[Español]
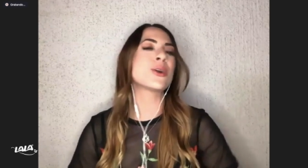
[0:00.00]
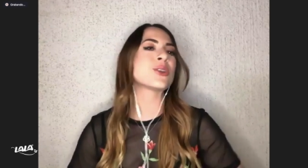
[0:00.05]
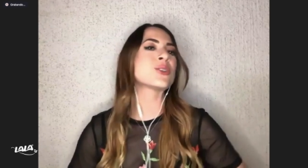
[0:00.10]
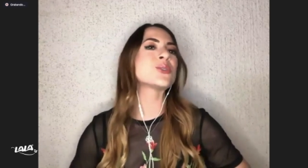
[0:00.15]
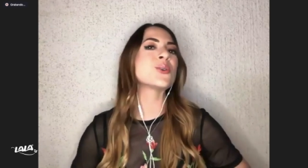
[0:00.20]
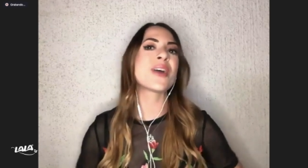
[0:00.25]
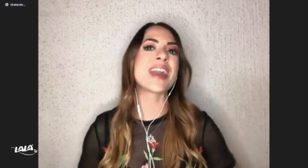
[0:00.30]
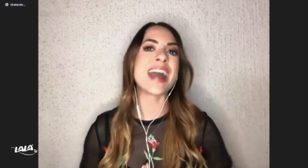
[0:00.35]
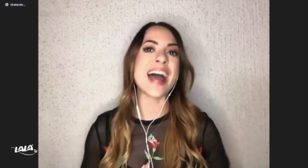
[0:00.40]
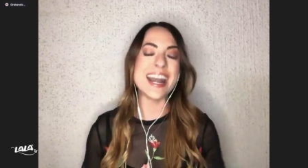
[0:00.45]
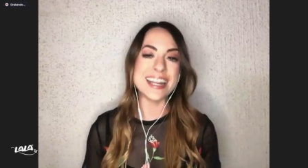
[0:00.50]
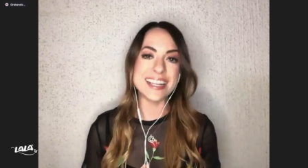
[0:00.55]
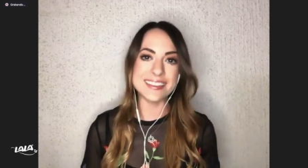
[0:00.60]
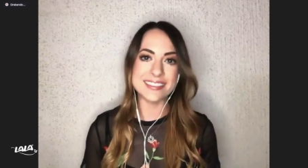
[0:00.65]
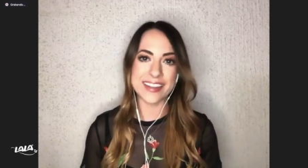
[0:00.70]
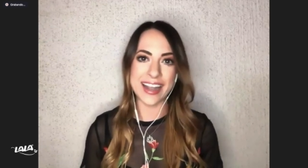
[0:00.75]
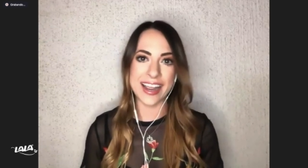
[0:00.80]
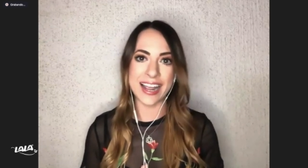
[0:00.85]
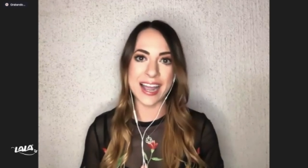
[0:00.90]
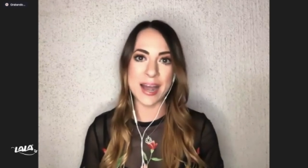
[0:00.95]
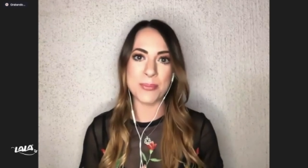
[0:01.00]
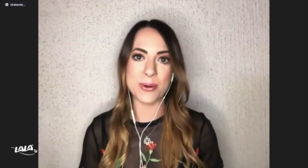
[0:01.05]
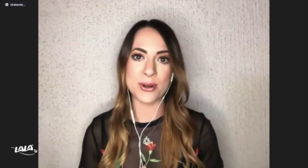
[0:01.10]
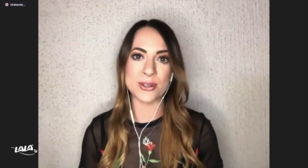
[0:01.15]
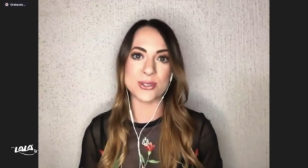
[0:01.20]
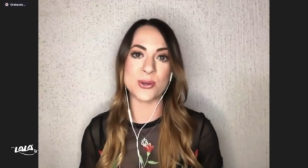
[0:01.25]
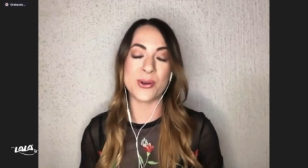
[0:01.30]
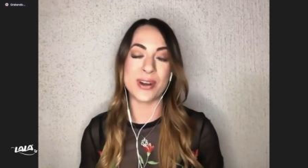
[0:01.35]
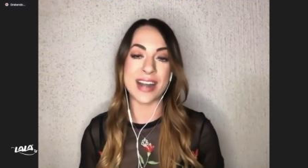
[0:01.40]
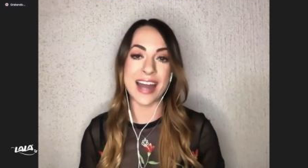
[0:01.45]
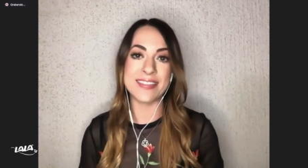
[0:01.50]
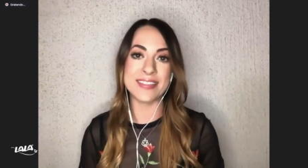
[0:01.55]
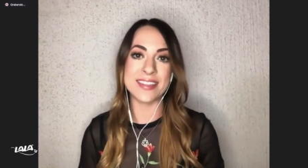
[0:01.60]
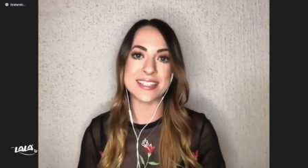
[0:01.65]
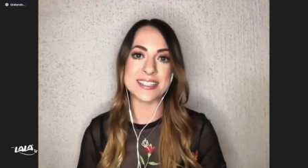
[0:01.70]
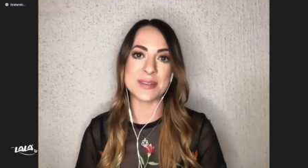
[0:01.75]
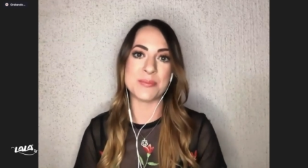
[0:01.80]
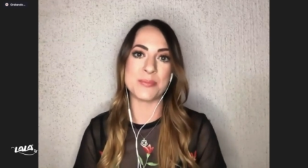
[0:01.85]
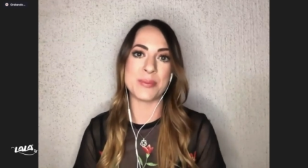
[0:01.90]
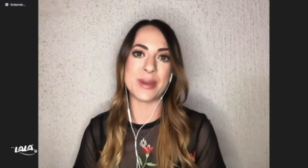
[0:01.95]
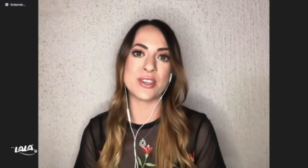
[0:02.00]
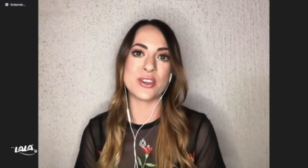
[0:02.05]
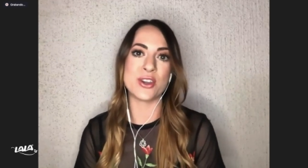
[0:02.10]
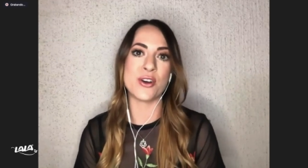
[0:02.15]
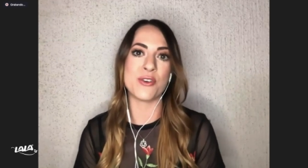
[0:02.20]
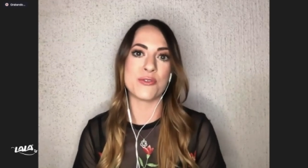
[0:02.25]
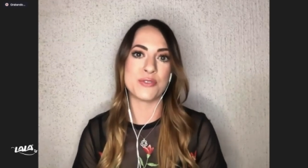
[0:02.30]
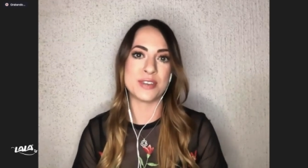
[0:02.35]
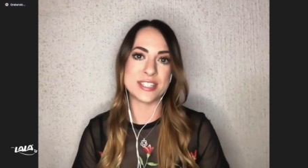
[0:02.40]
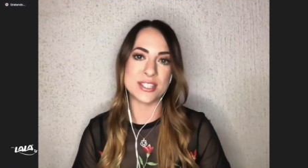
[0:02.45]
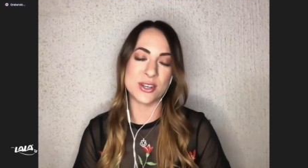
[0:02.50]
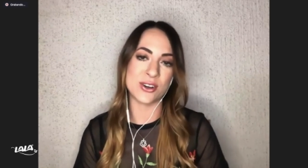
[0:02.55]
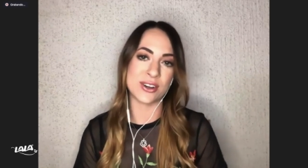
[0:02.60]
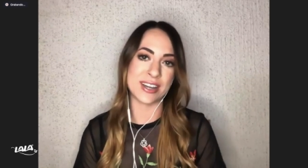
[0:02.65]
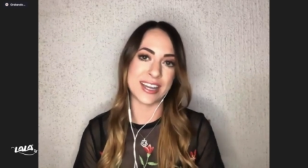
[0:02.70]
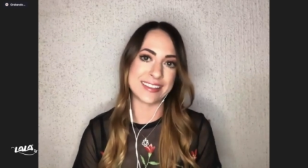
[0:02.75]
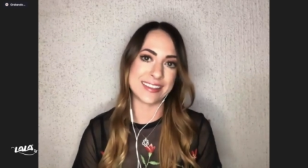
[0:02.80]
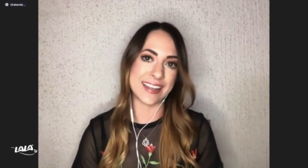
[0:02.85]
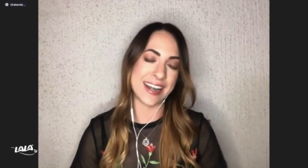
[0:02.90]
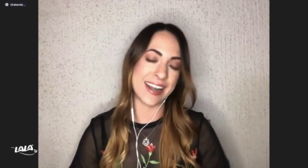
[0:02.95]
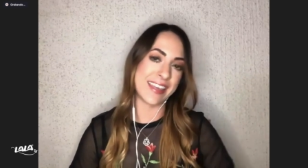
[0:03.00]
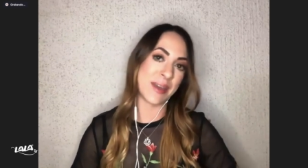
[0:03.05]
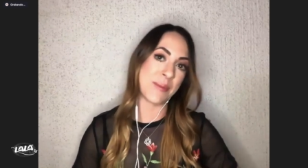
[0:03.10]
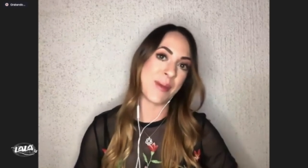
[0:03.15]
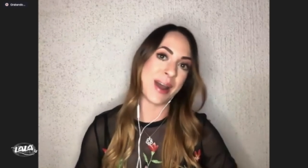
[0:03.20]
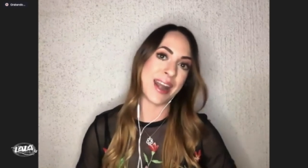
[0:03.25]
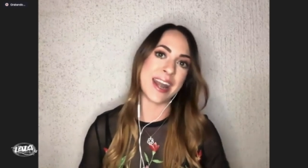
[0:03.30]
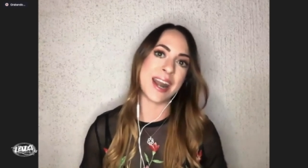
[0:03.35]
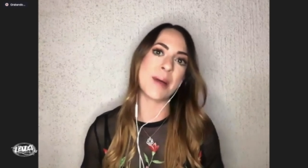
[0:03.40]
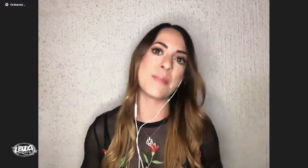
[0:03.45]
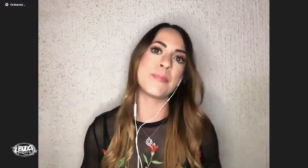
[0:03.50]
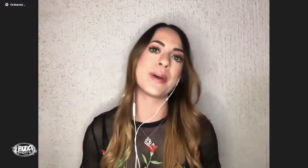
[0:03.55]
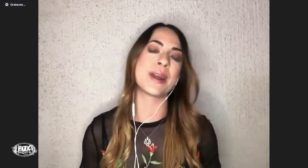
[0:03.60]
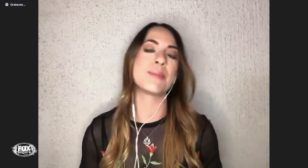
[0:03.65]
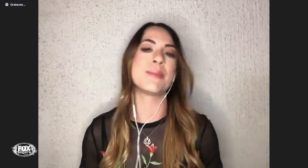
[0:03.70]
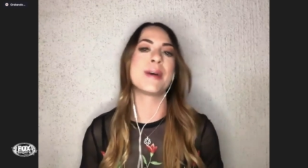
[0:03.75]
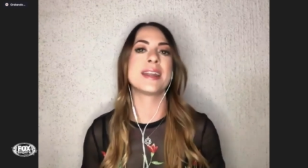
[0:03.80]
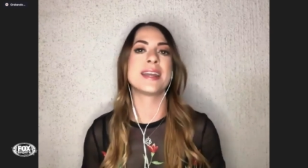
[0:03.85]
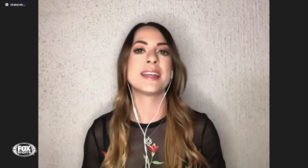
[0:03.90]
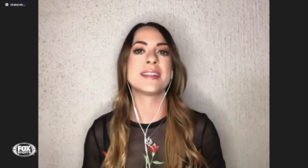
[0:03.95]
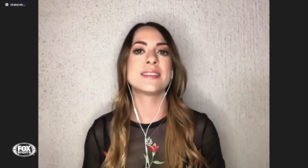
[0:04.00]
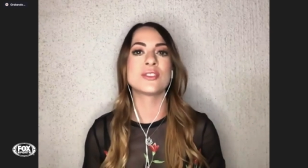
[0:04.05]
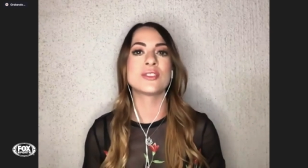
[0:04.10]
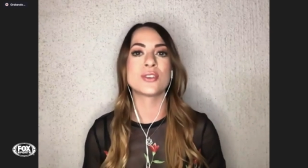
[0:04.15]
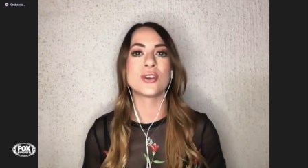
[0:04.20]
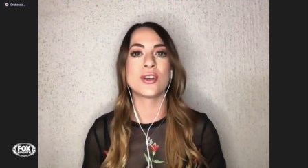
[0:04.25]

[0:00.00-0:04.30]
Por su gran entrega, por su gran desempeño físico que tiene de manera permanente.